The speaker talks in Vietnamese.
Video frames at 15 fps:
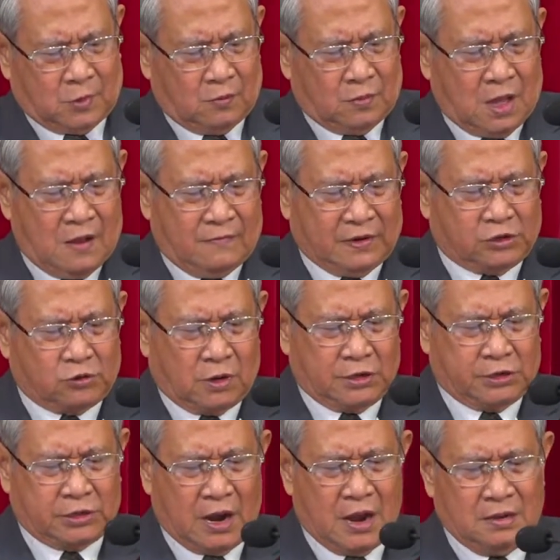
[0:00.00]
Chúng ta phải
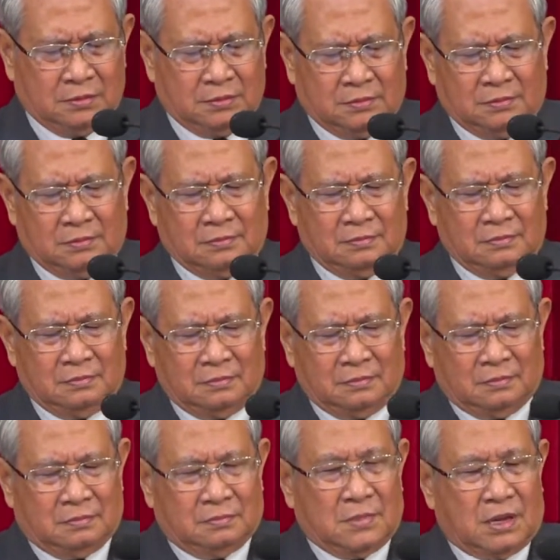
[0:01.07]
soi sáng
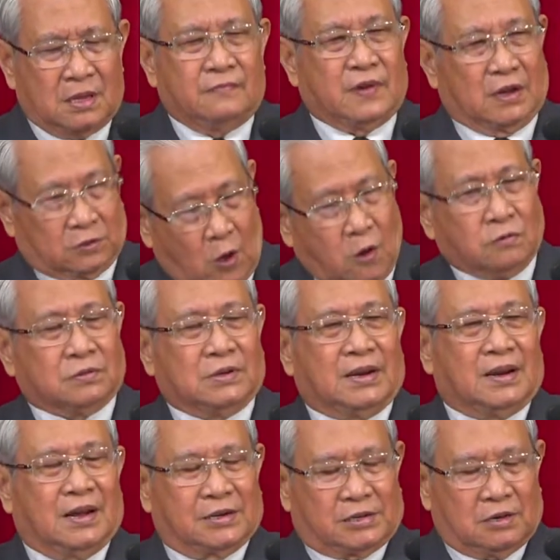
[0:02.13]
bằng những việc tốt
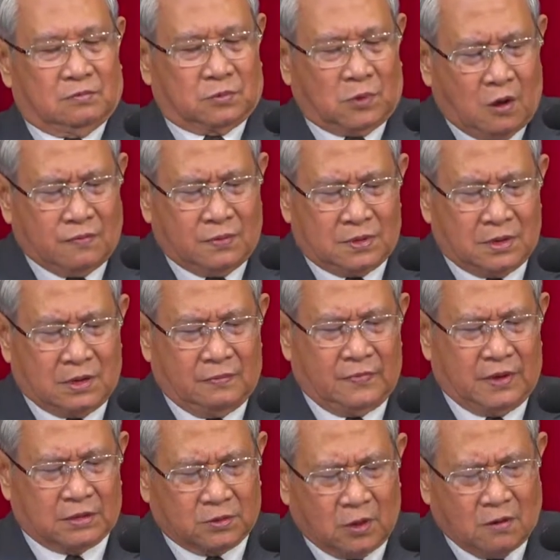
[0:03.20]
nữa, đời sống tốt và những
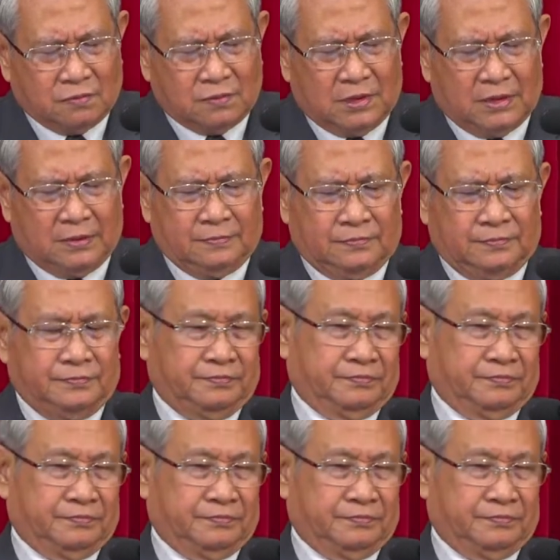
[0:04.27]
công việc tốt nữa.